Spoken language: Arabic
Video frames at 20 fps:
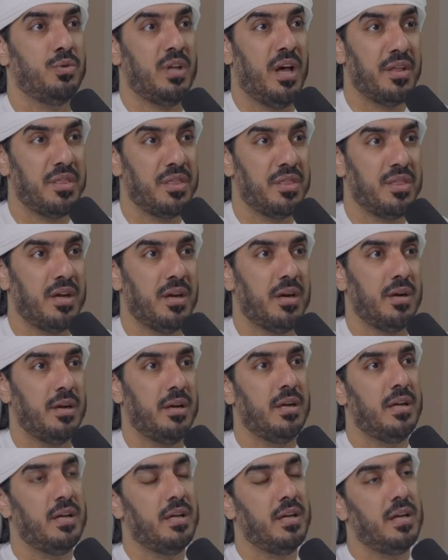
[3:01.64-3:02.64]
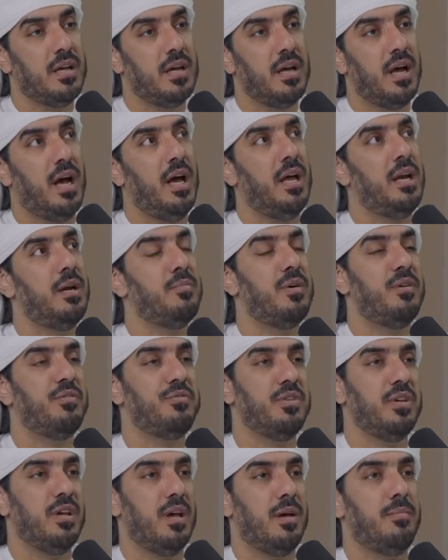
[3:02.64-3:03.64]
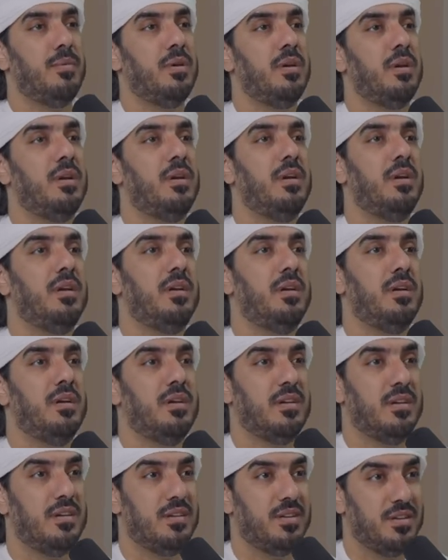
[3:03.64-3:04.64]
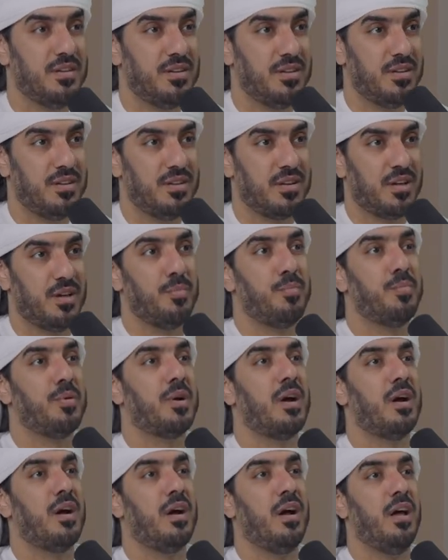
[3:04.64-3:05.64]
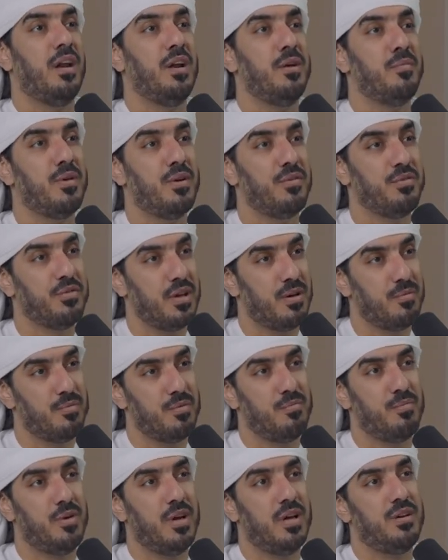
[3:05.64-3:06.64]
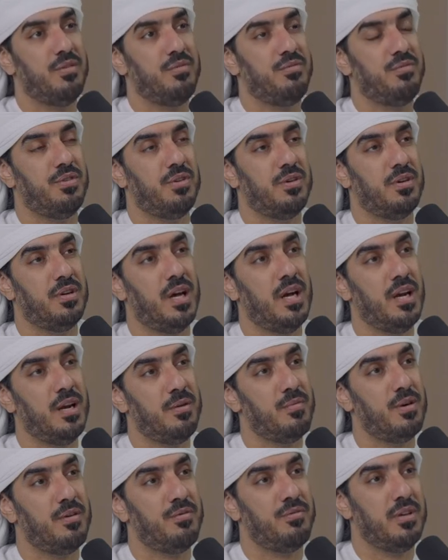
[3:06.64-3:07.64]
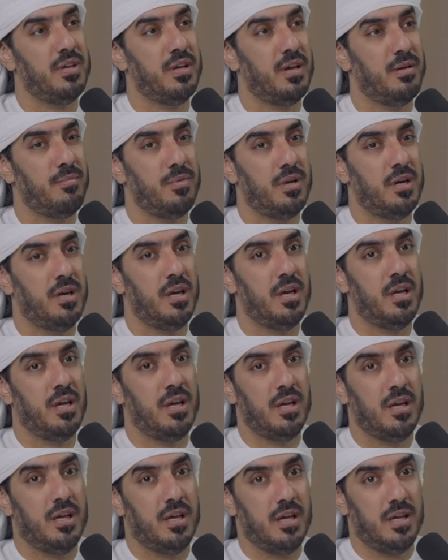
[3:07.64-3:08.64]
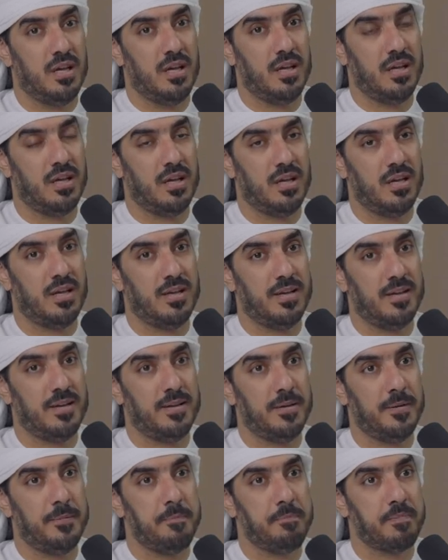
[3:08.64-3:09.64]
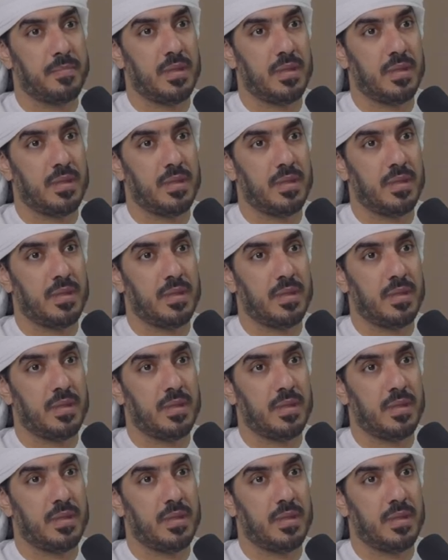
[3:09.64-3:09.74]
تعثر على ما فيها من خبره على ما فيها من معرفه على ما فيها من آه